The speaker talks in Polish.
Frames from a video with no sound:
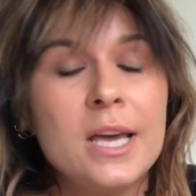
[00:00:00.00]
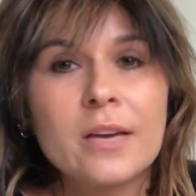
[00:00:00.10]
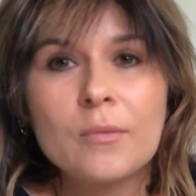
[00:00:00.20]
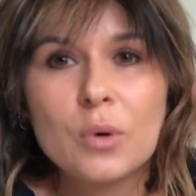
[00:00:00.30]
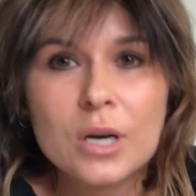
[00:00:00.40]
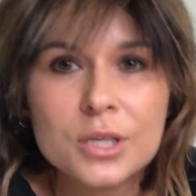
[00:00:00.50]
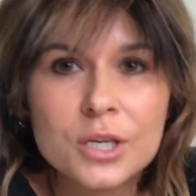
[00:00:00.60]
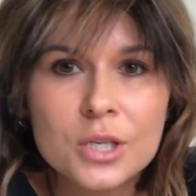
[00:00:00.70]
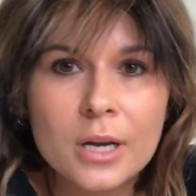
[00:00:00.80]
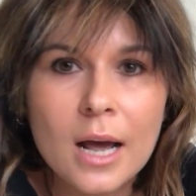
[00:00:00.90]
Ja Wam pokażę
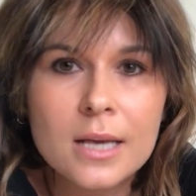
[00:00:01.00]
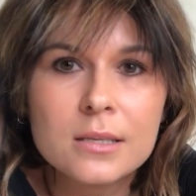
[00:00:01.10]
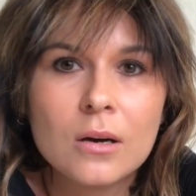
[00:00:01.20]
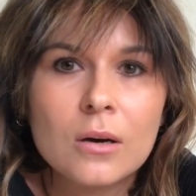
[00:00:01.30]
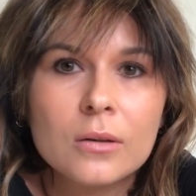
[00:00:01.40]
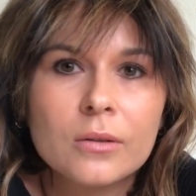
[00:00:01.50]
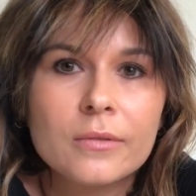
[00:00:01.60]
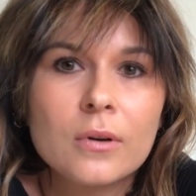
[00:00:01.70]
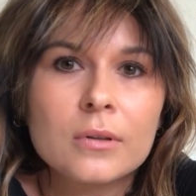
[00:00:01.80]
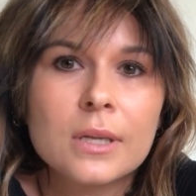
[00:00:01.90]
jeszcze raz. O, to
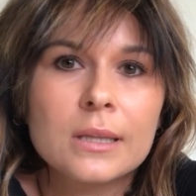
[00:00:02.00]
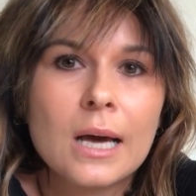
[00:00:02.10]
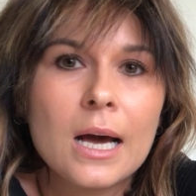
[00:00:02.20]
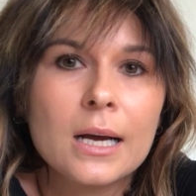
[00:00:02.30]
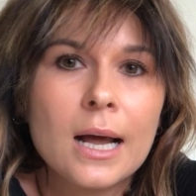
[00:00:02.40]
wygląda tak.